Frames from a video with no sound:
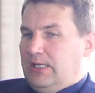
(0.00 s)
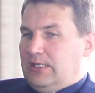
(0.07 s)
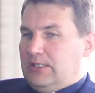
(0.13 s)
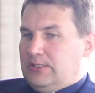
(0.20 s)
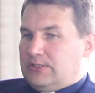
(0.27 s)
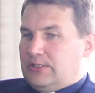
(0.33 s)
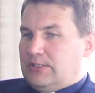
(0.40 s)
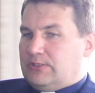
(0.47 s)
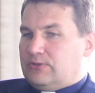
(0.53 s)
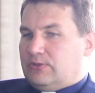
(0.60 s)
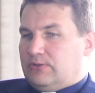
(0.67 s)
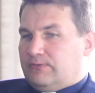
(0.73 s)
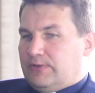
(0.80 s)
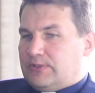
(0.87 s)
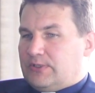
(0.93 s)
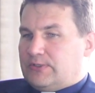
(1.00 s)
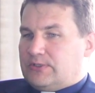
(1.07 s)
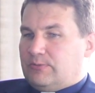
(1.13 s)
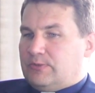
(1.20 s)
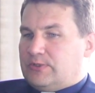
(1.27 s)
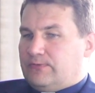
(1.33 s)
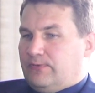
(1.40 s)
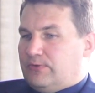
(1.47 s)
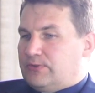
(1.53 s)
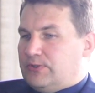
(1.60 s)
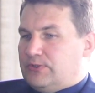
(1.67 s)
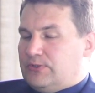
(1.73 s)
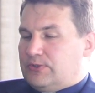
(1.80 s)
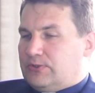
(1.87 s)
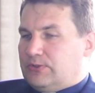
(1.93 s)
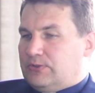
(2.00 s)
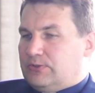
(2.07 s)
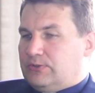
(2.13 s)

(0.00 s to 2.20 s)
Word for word: I z jednej strony właśnie chcemy stworzyć e,